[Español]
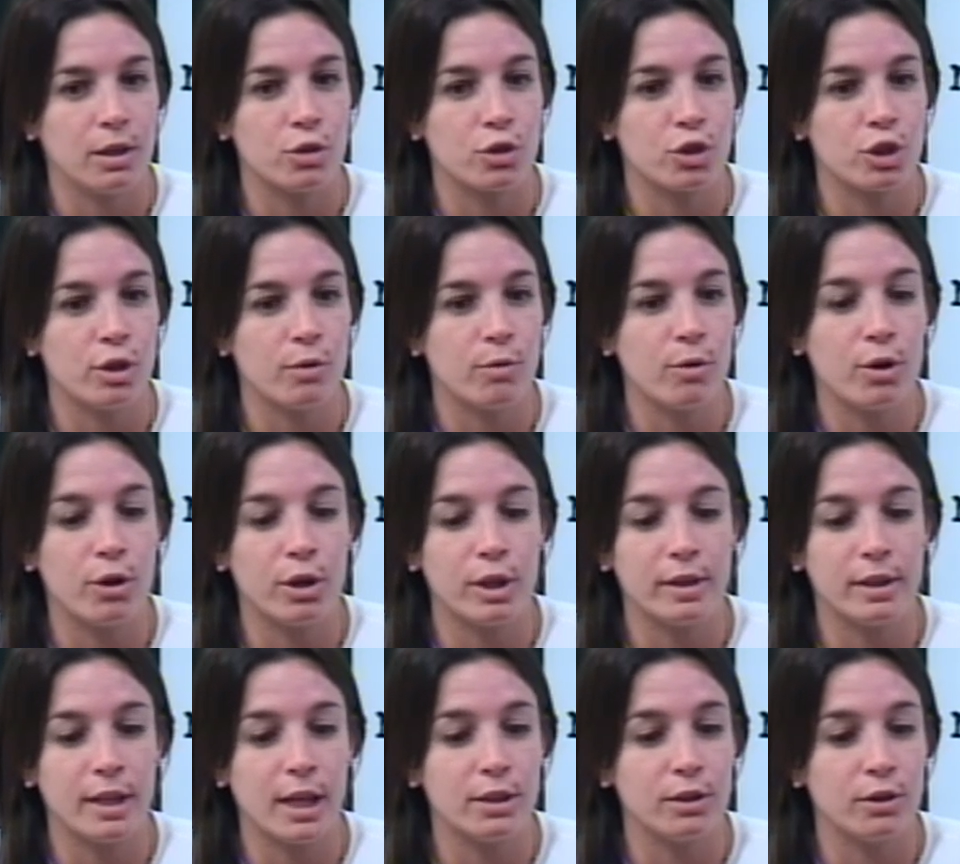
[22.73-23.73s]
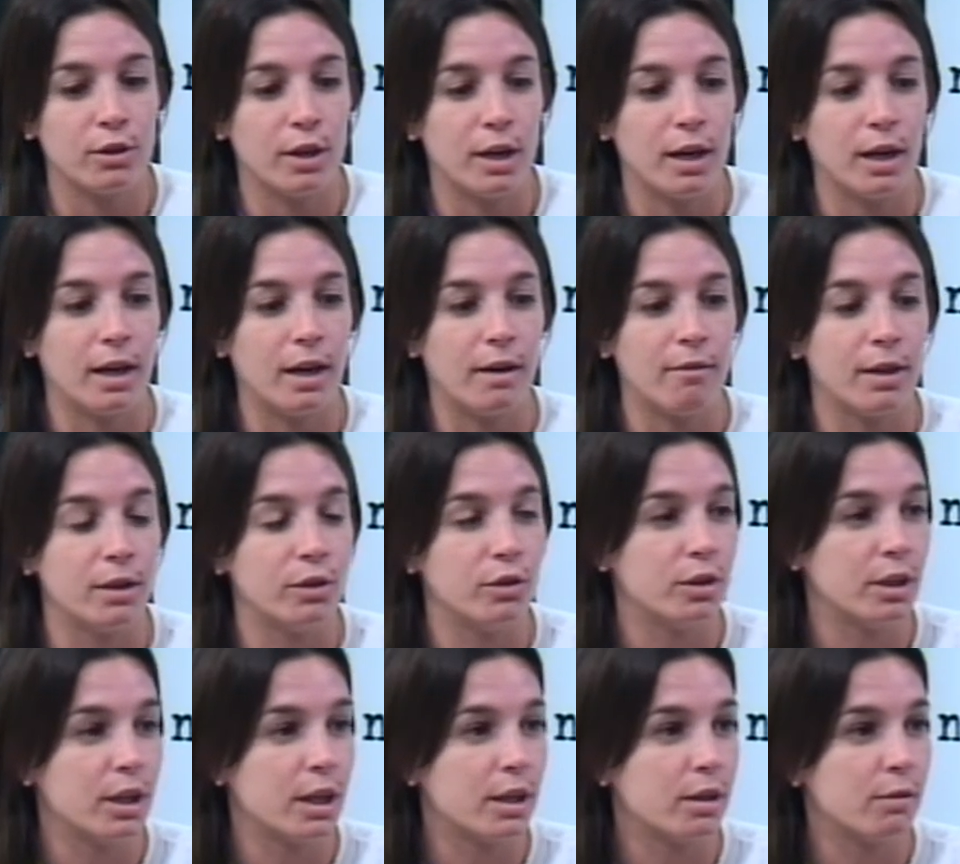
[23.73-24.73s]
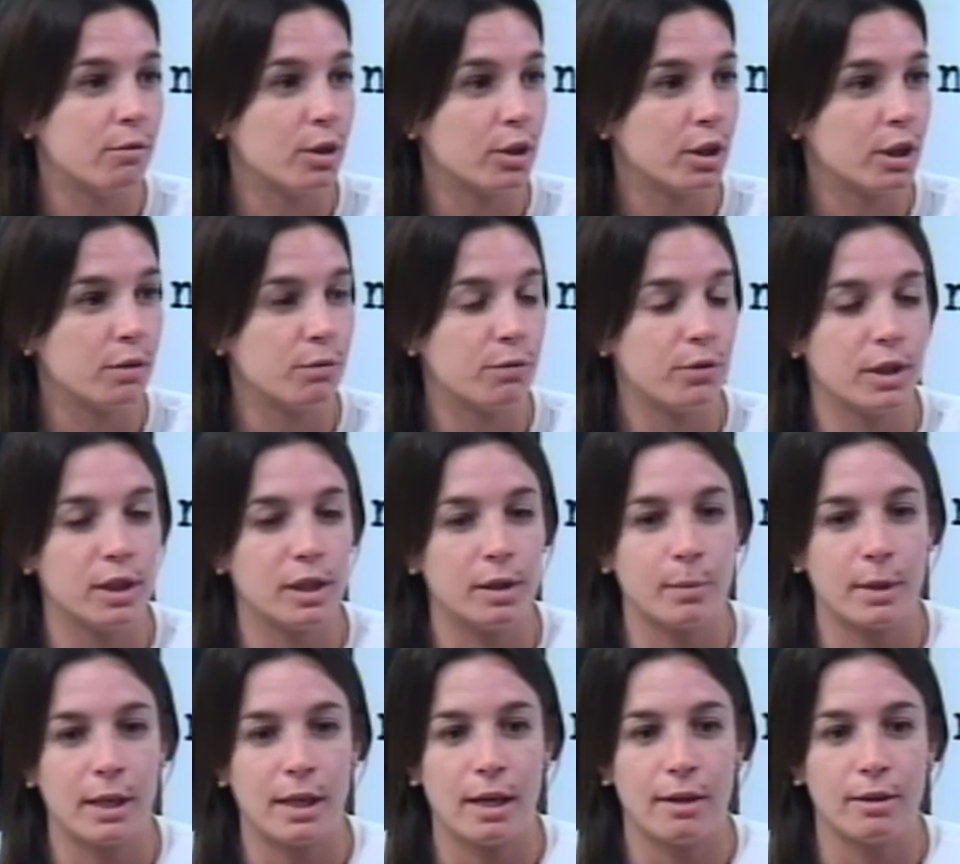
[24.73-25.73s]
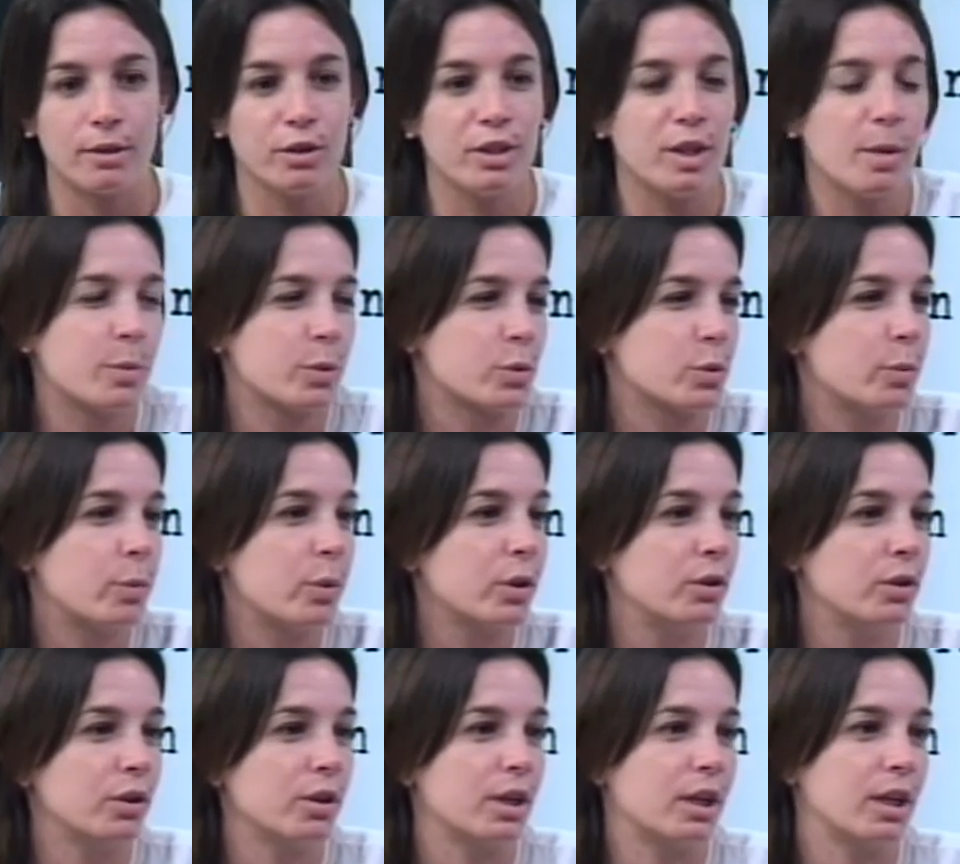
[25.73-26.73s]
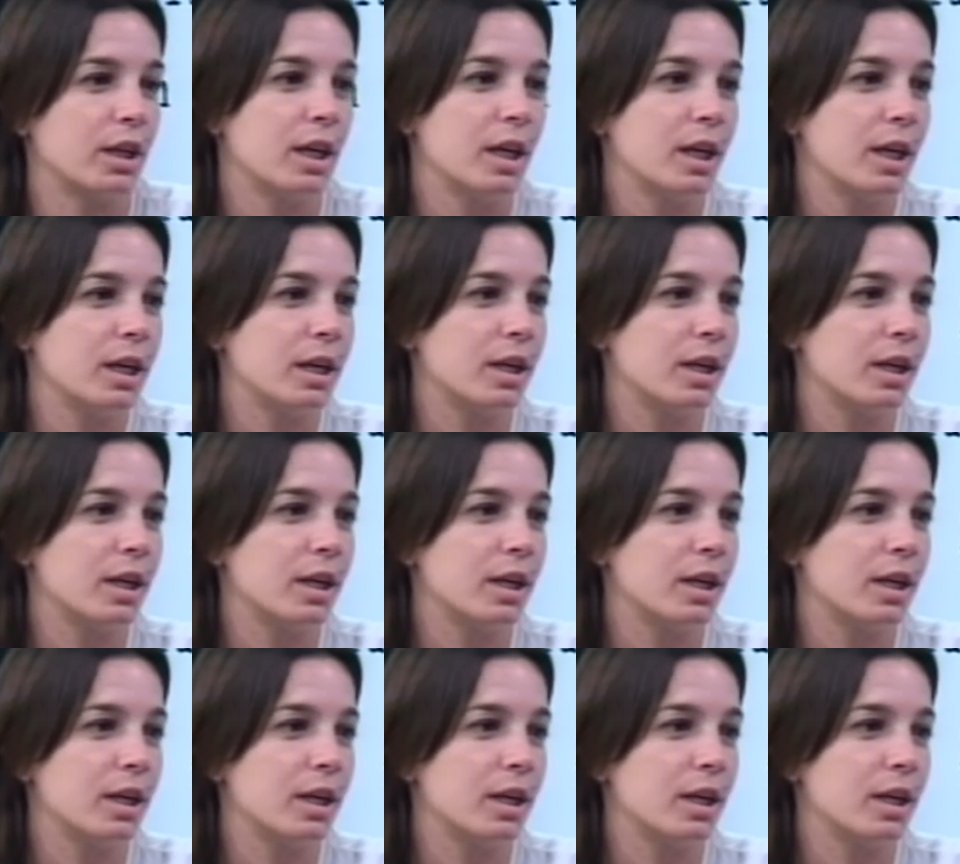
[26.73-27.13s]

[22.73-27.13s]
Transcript: que nos llevó este año a abandonar el bloque del Frente para la Victoria, por supuesto que,